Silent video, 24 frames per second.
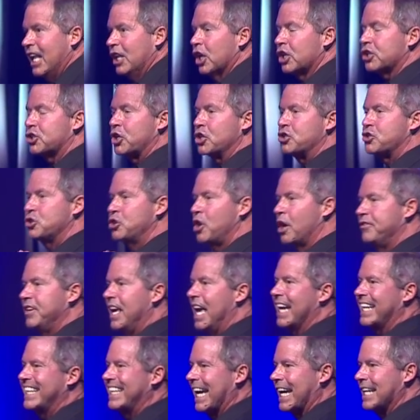Lorsque tu
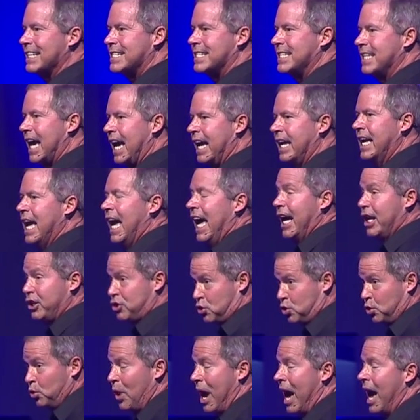deviens chrétien et
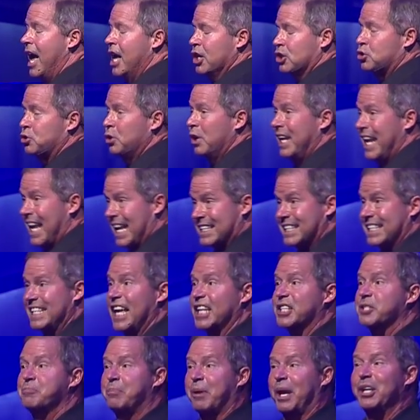tu, tu laisses
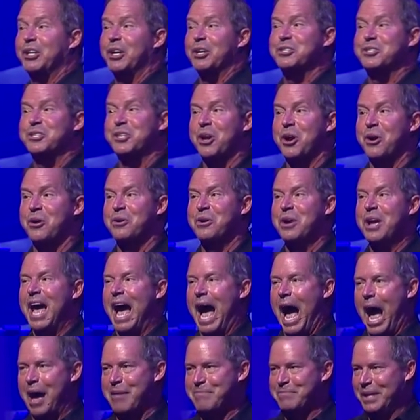l'Esprit de Dieu
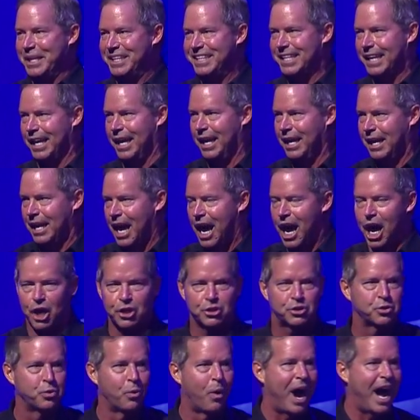habiter
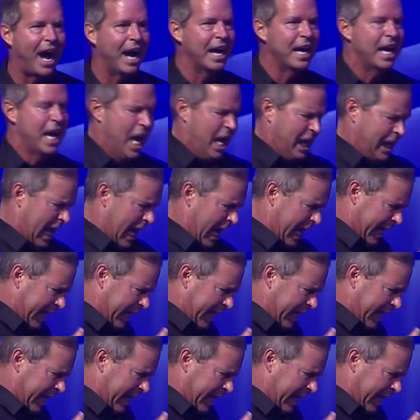en toi, la